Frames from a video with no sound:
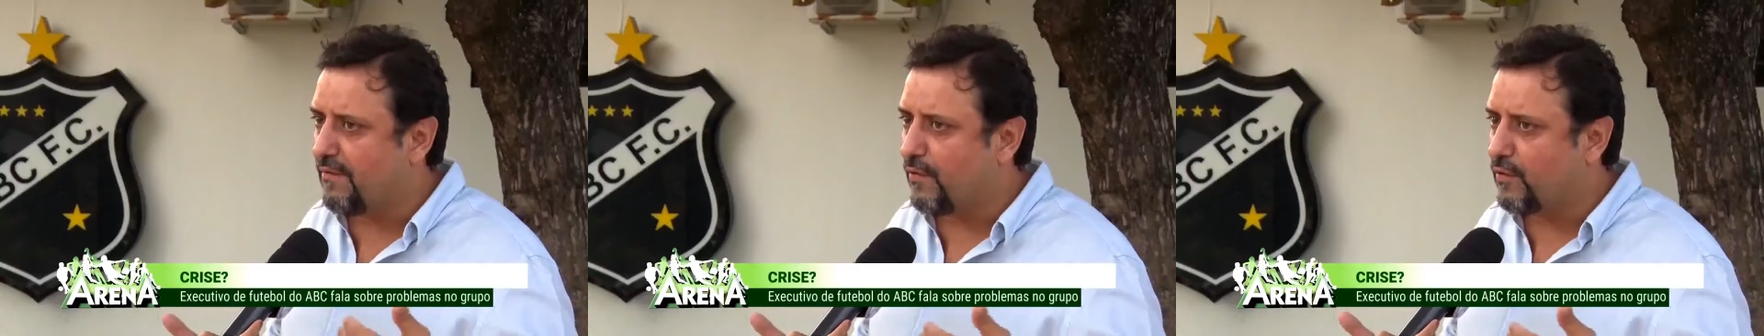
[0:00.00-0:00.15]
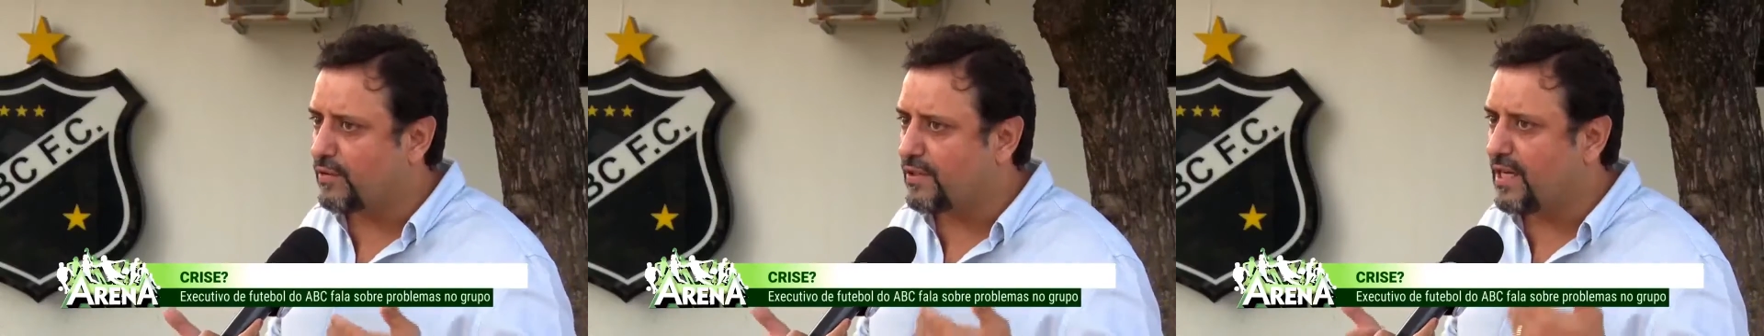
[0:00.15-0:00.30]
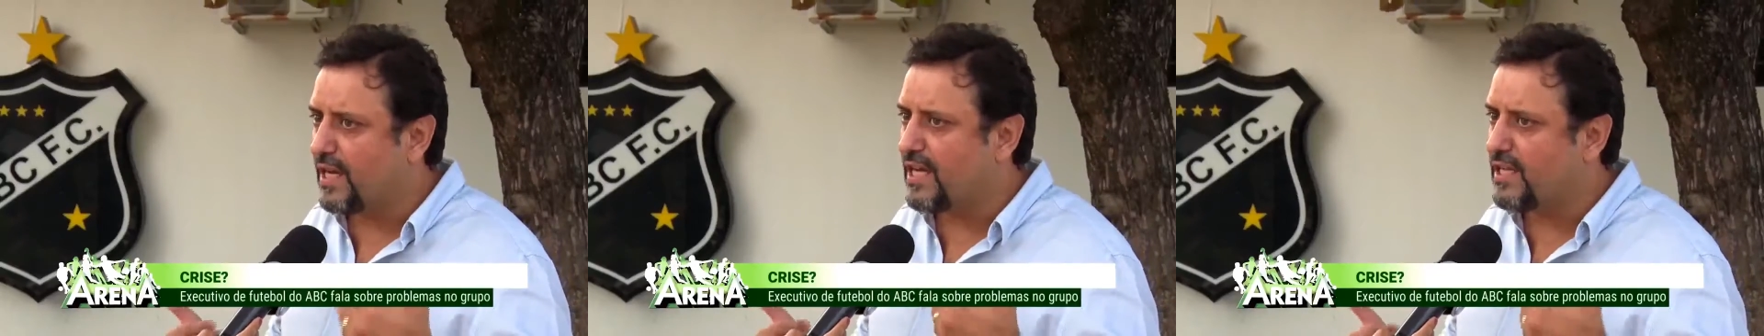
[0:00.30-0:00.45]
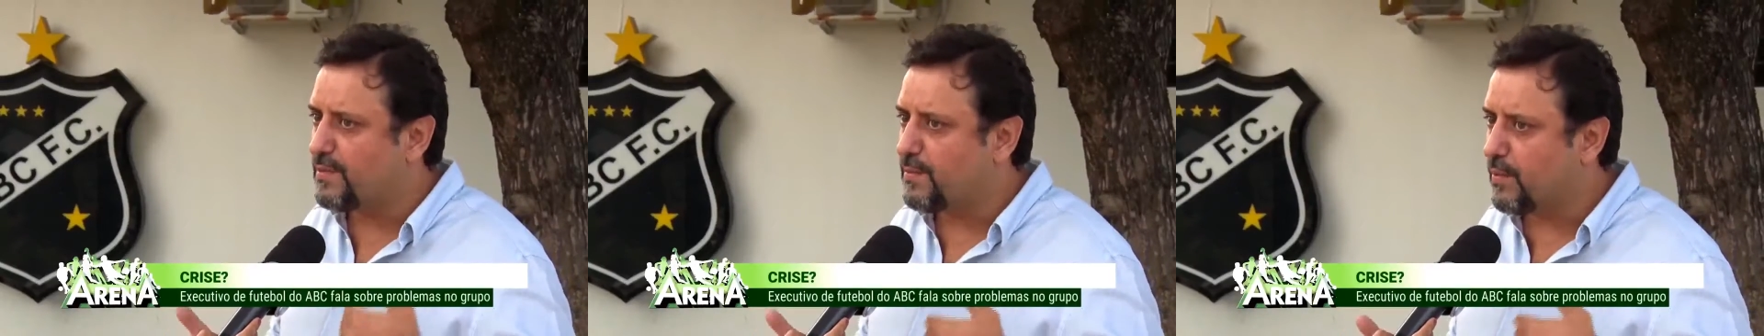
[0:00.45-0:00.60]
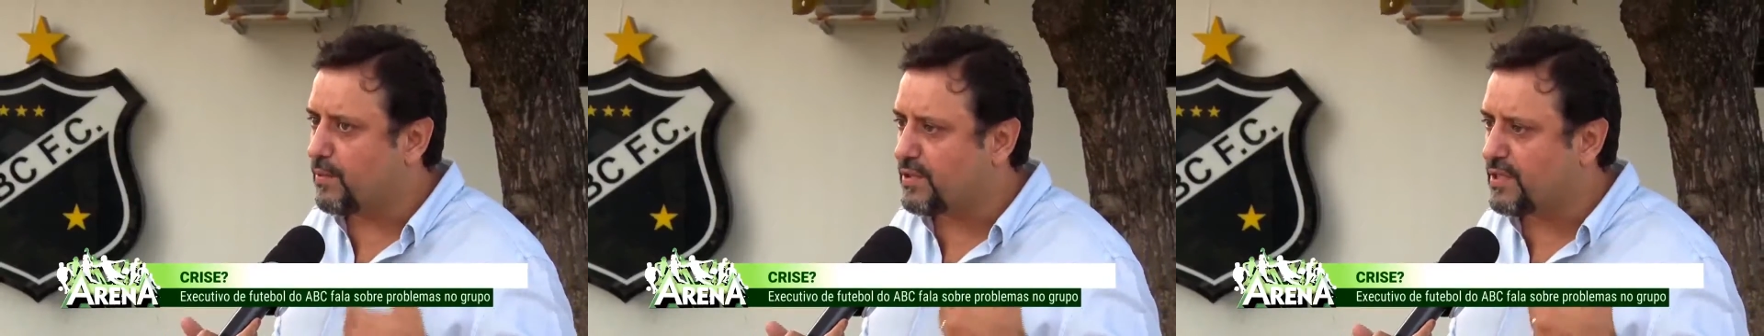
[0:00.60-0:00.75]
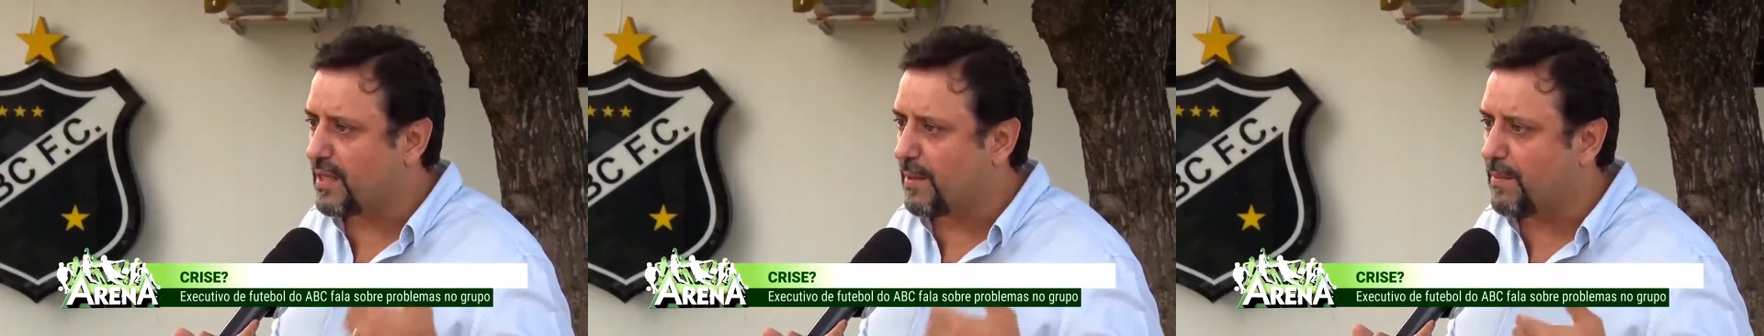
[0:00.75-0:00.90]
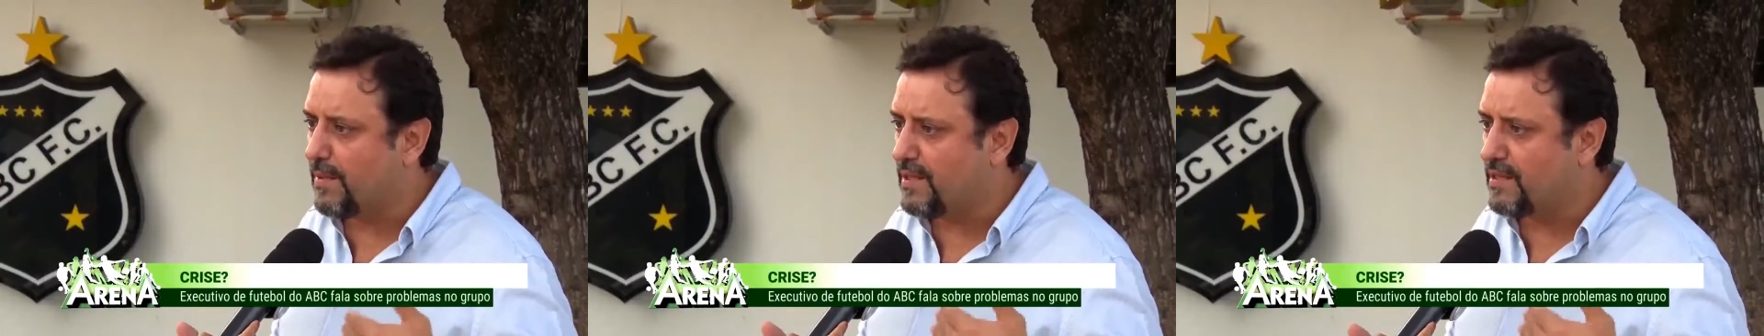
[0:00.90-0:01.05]
vão ser
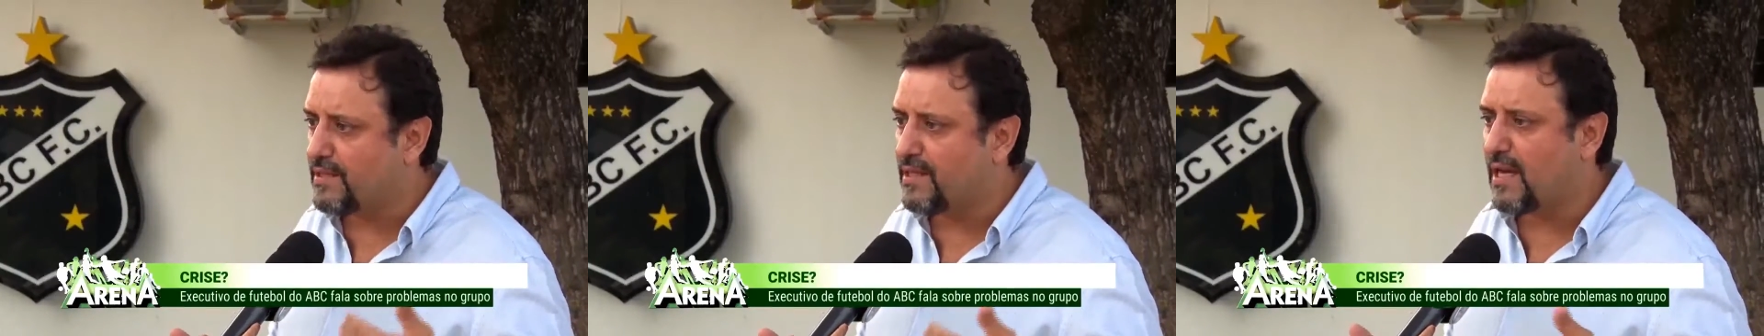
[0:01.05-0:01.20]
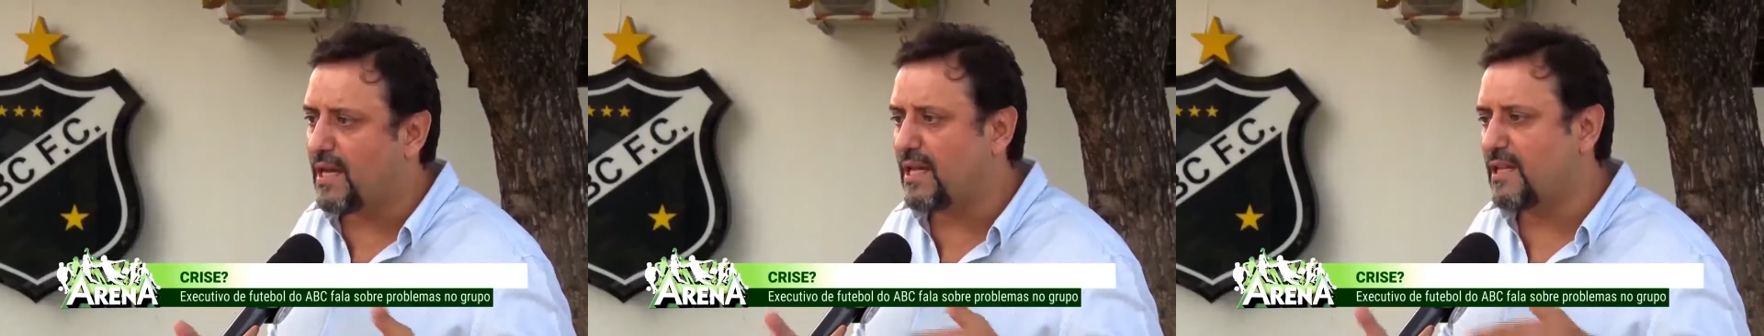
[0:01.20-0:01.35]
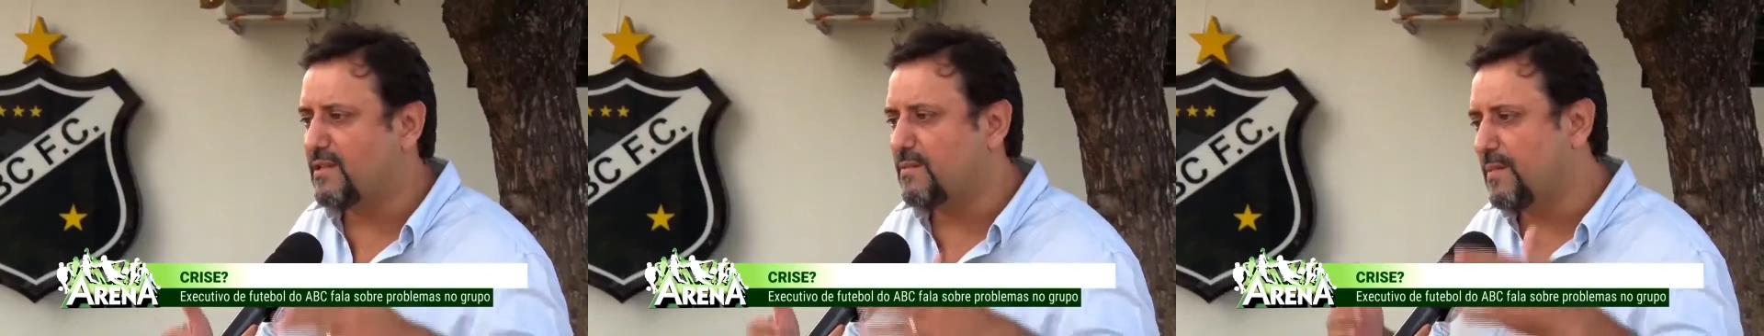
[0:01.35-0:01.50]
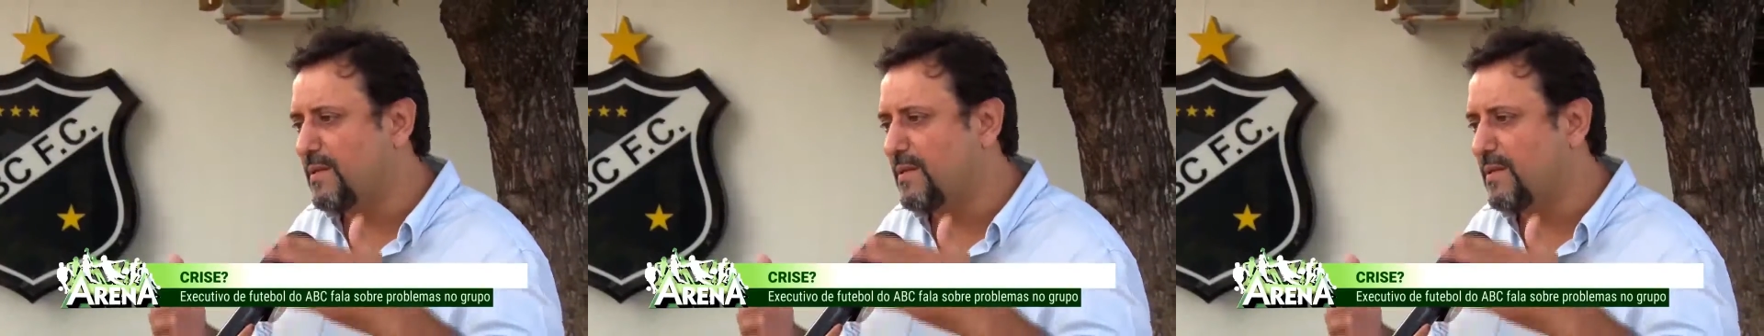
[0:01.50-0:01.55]
responsabilizadas,